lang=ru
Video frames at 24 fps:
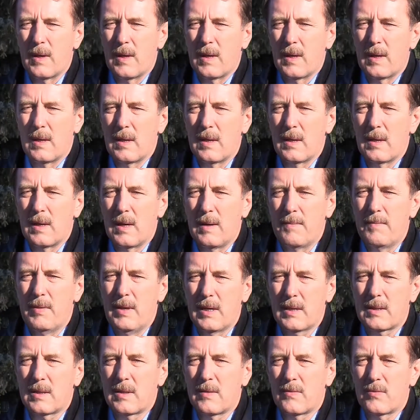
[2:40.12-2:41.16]
э,
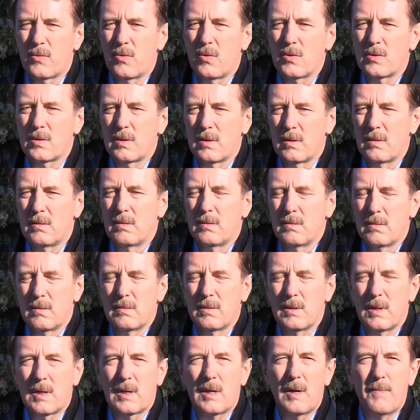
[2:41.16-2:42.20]
объектов тоже
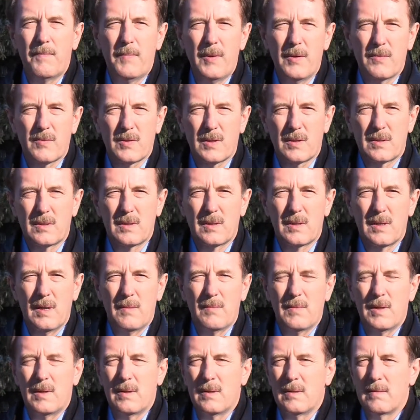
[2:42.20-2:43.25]
накопившихся
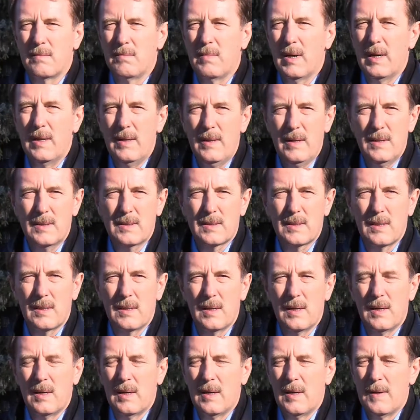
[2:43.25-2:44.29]
там и больницы,
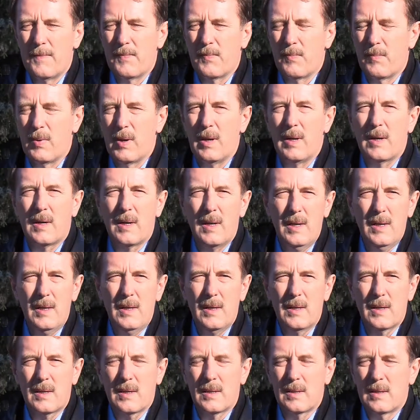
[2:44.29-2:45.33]

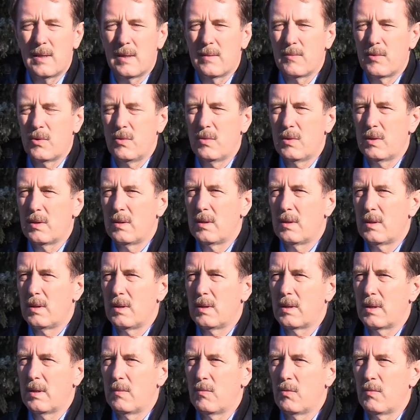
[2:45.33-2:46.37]
поликлиника там, ну
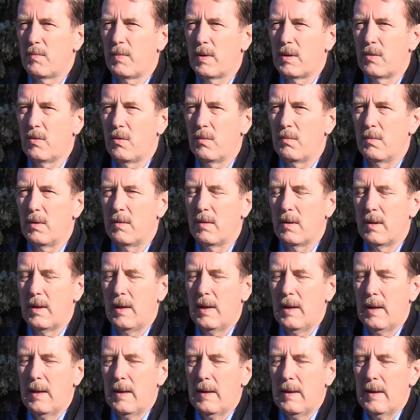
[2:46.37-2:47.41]
и тому подобного.
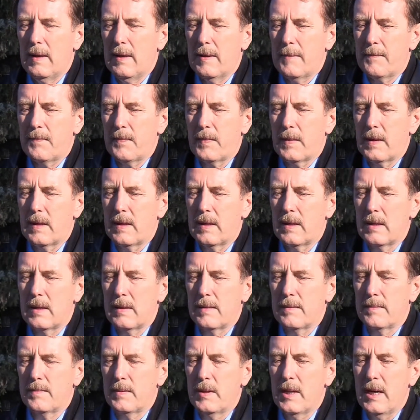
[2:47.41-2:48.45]

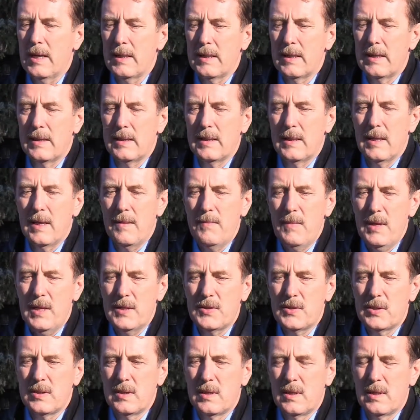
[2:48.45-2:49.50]
Э, планы эти
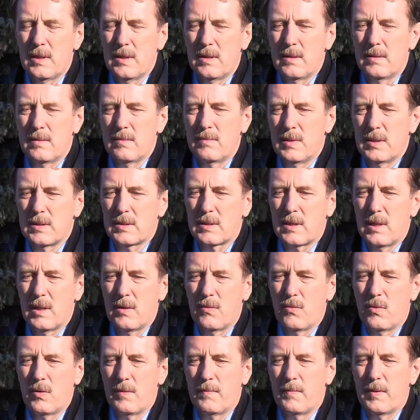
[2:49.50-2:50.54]
намечены, мы с
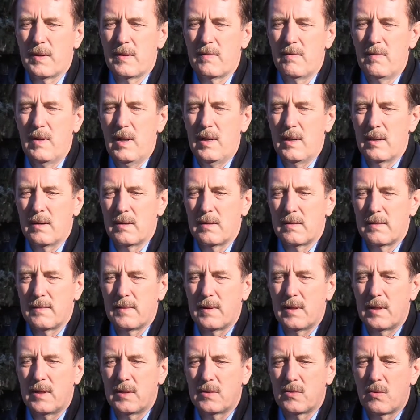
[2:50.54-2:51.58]
главой подвели
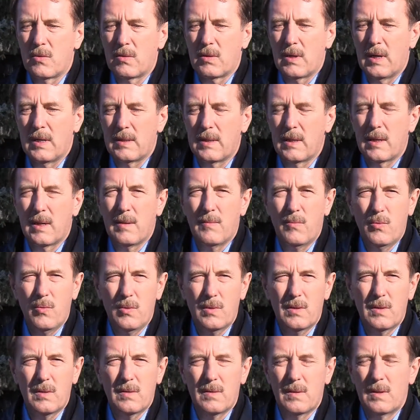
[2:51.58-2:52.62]
результаты
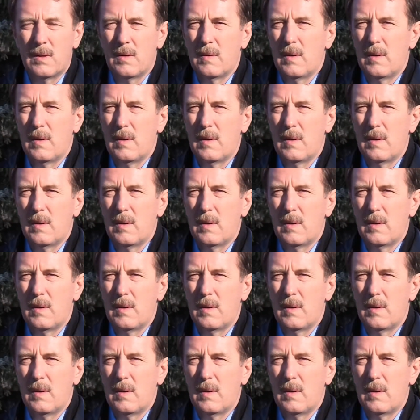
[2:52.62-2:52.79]
работы,